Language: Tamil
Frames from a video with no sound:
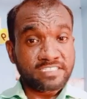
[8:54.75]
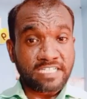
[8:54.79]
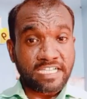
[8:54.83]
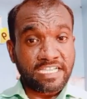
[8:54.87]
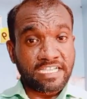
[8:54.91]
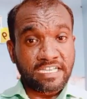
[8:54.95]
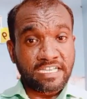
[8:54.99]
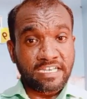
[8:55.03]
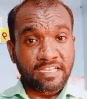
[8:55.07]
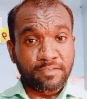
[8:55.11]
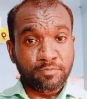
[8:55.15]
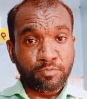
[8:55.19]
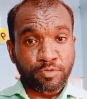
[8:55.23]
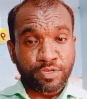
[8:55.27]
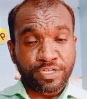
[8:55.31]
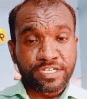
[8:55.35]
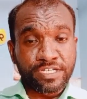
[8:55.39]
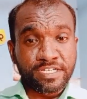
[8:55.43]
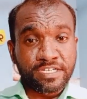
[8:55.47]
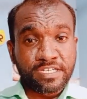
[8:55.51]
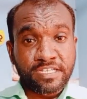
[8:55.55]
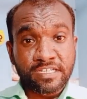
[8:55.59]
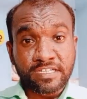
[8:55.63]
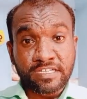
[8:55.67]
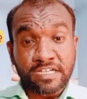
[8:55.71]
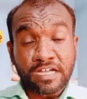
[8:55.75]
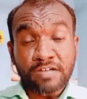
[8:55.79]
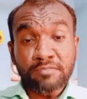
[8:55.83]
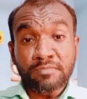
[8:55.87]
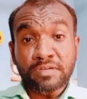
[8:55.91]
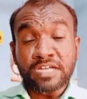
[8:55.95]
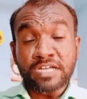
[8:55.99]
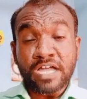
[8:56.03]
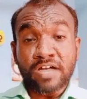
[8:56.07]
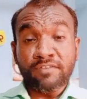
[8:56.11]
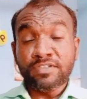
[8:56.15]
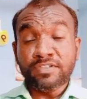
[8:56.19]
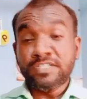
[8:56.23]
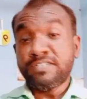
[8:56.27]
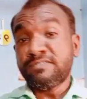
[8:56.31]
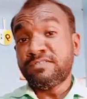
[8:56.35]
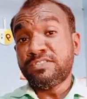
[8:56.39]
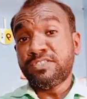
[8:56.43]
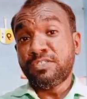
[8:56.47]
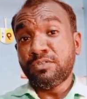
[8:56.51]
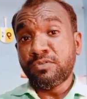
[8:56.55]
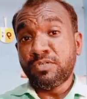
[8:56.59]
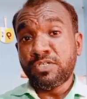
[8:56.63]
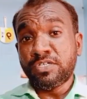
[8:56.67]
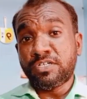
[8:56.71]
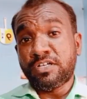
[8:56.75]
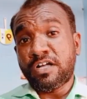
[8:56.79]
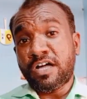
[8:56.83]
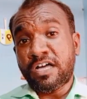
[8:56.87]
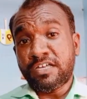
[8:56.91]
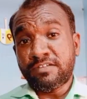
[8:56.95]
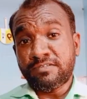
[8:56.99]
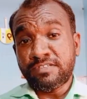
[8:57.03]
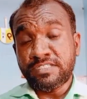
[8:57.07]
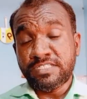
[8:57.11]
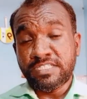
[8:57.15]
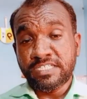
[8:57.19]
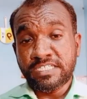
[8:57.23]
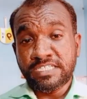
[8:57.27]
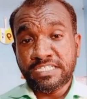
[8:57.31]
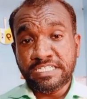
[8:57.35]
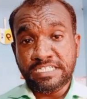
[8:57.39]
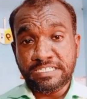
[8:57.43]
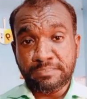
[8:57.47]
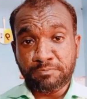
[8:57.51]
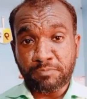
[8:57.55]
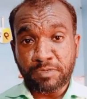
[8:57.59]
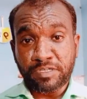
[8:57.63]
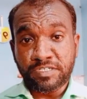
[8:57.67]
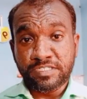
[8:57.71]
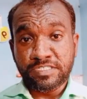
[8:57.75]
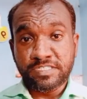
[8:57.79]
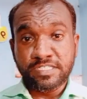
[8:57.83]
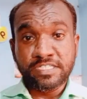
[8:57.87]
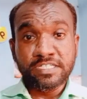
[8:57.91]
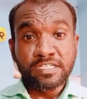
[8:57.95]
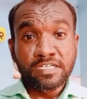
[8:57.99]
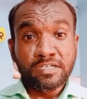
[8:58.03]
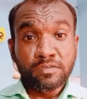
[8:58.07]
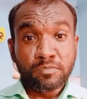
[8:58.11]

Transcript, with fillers: சைக்கிளில் போய்கிட்டு இருக்கான் பட் அவனை வந்து ஒரு கார் வந்து ஹிட் பண்ணுது